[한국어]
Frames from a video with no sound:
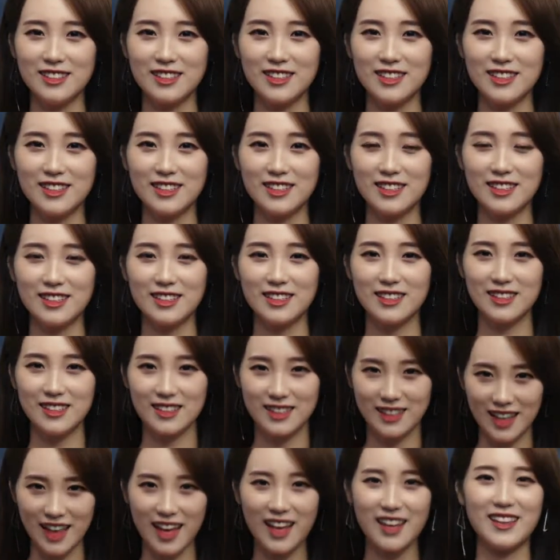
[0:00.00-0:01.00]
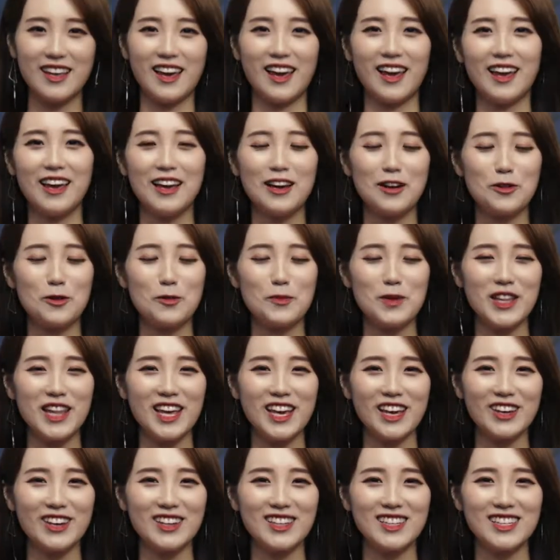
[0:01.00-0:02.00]
네네. 네네. 고민
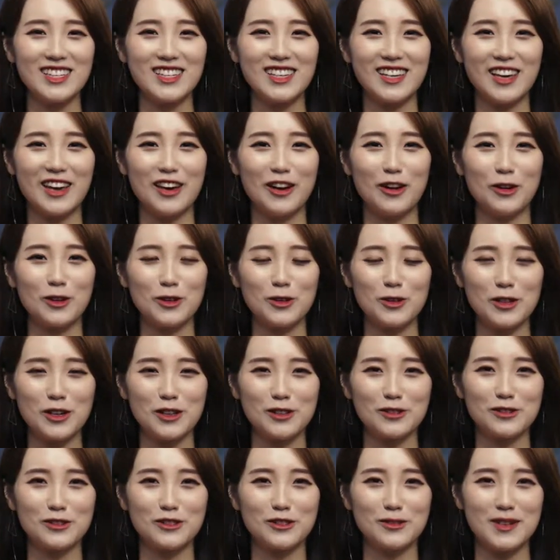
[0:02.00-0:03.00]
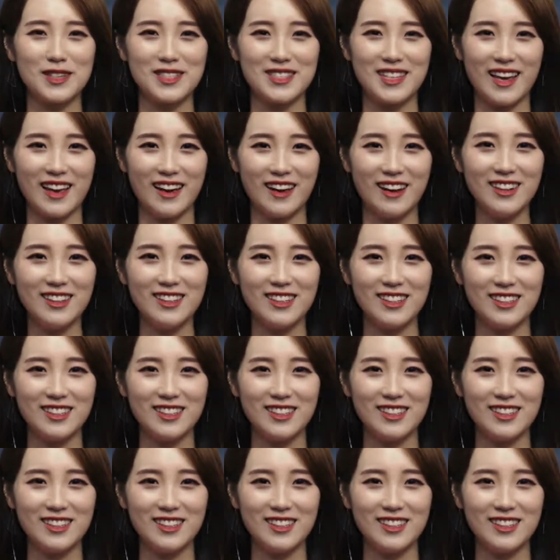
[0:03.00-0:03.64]
해결해 드릴게요. 어떤 게 궁금하세요?